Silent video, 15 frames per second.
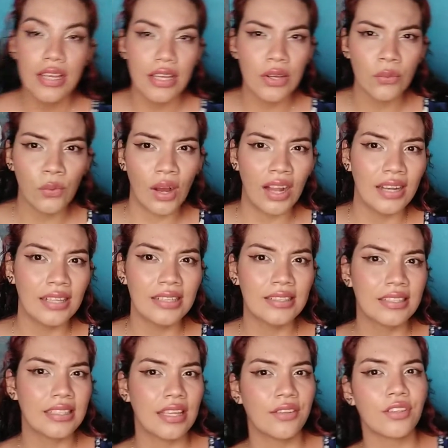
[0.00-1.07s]
Igual
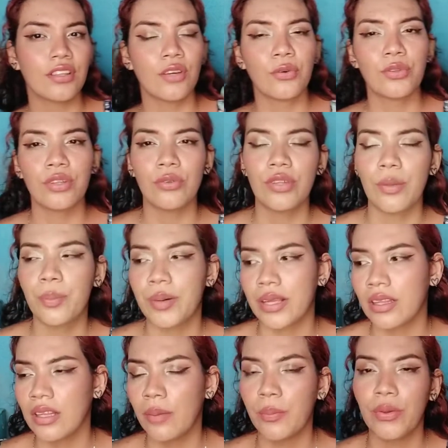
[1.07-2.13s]
si ya no te gusta una
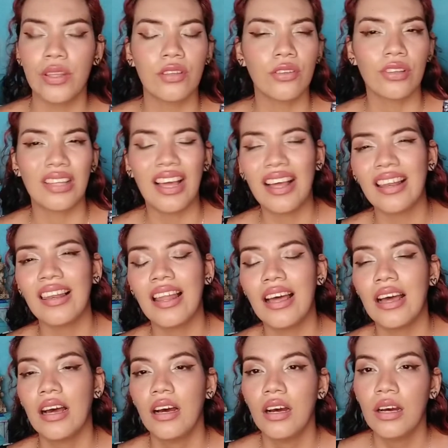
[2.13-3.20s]
prenda puedes
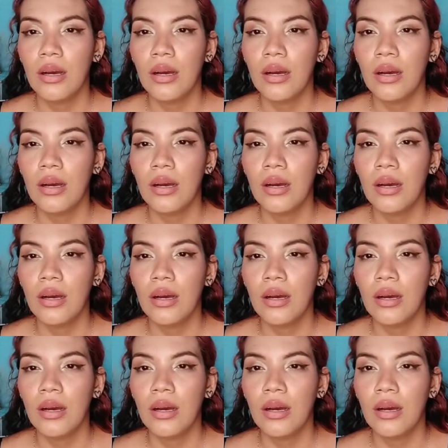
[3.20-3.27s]
donarla